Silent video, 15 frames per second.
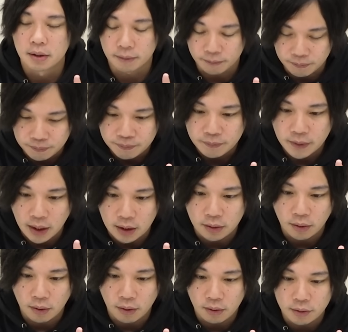うんあ
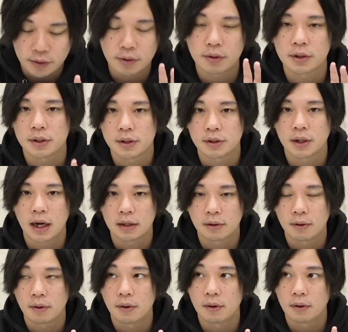の運極にするあ
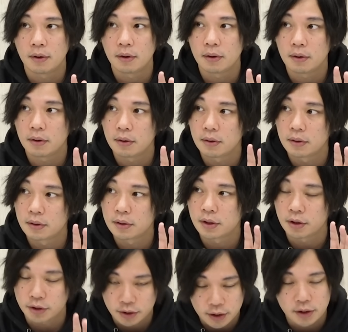の
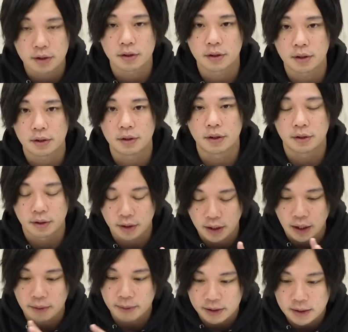90にするっていう理由に
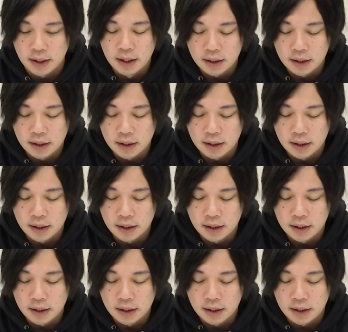なります